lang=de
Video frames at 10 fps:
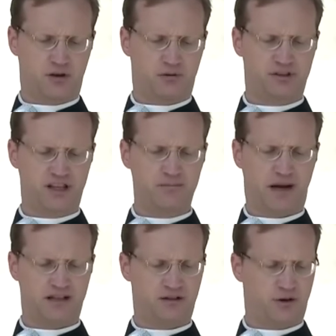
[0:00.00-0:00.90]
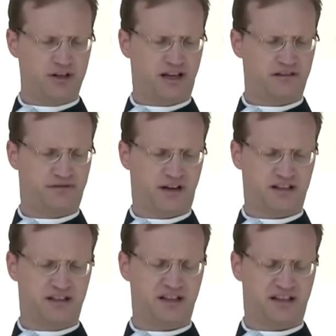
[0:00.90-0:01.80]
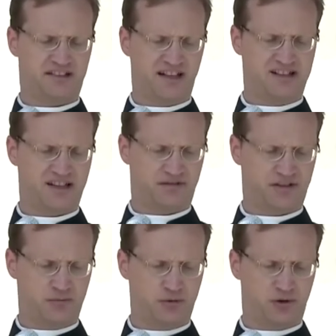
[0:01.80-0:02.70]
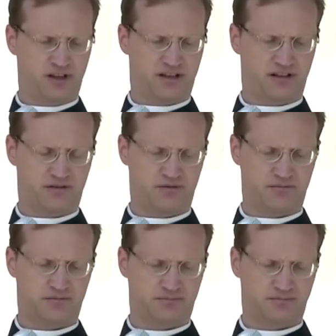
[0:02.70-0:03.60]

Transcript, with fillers: und ihm einen Neuanfang in der Gesellschaft ermöglichen.